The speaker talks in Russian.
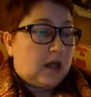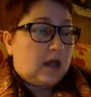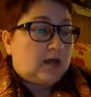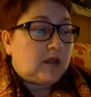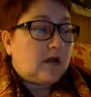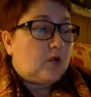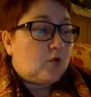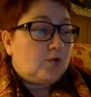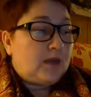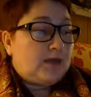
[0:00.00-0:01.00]
Эта
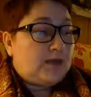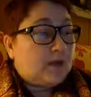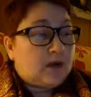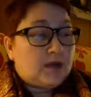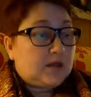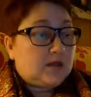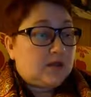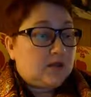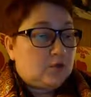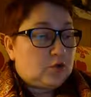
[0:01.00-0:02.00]
огромная тема, конечно,
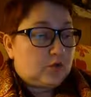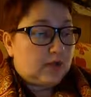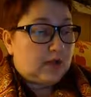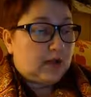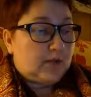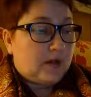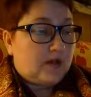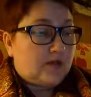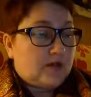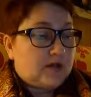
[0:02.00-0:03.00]
не может быть нами
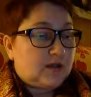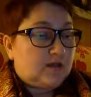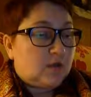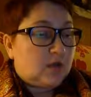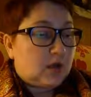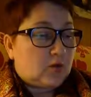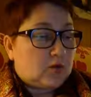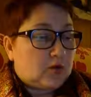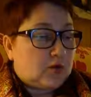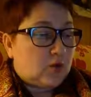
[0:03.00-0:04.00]
охвачена в тот
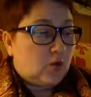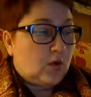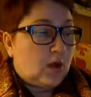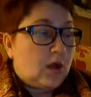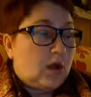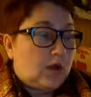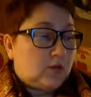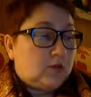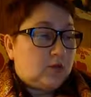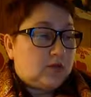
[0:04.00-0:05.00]
короткий срок,
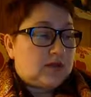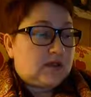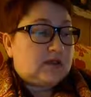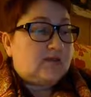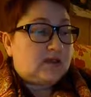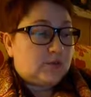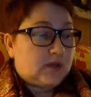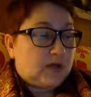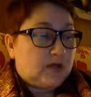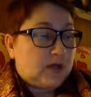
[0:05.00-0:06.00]
который у нас есть в
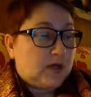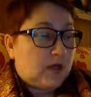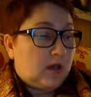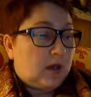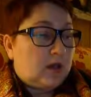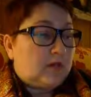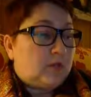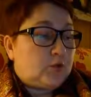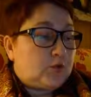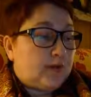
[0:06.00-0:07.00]
распоряжении. Мы
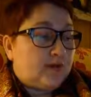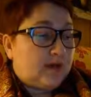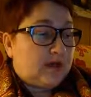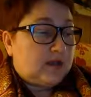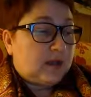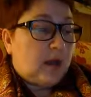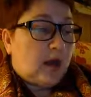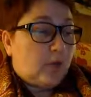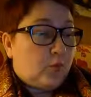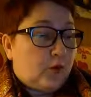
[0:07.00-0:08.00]
будем говорить
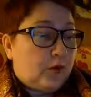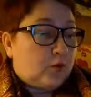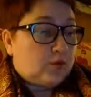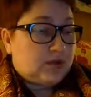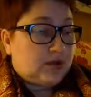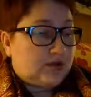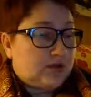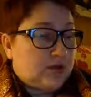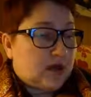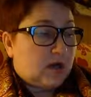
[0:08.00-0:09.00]
о более узких
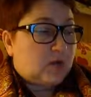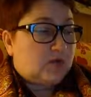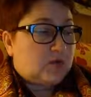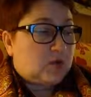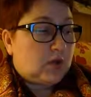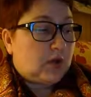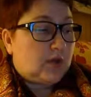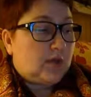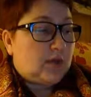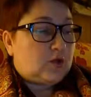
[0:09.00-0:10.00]
вещах, но все-таки
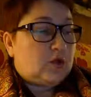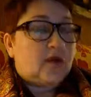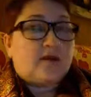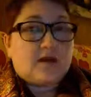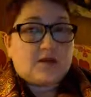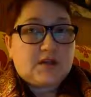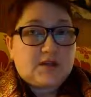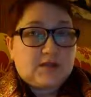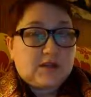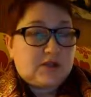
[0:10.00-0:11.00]
имеющих
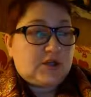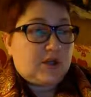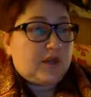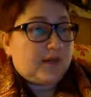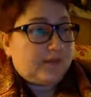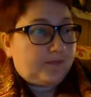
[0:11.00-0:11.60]
важное значение.